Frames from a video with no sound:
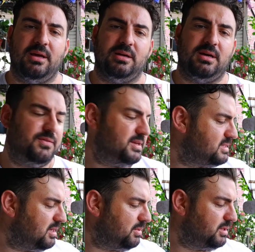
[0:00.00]
e,
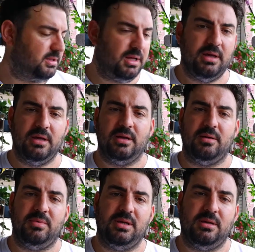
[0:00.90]
kafes tabanına
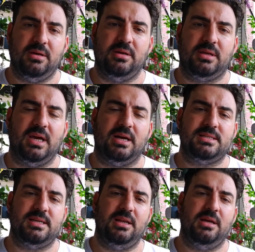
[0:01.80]
e, bir e,
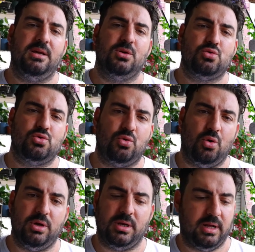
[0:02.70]
kaseyle su
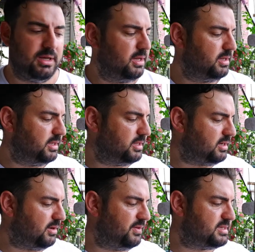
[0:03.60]
koyarak ya da
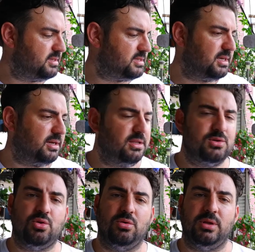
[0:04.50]
kafesin
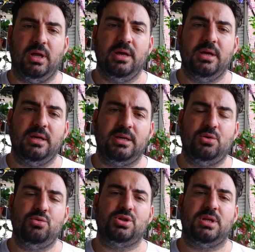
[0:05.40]
sağına soluna
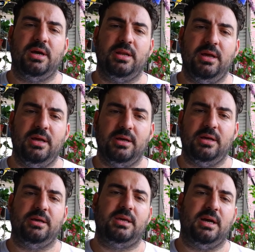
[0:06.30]
2-3 tane
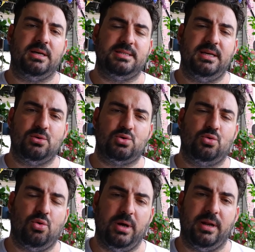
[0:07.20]
kaseyle
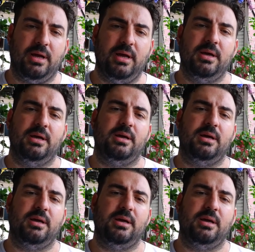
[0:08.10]
su koyarak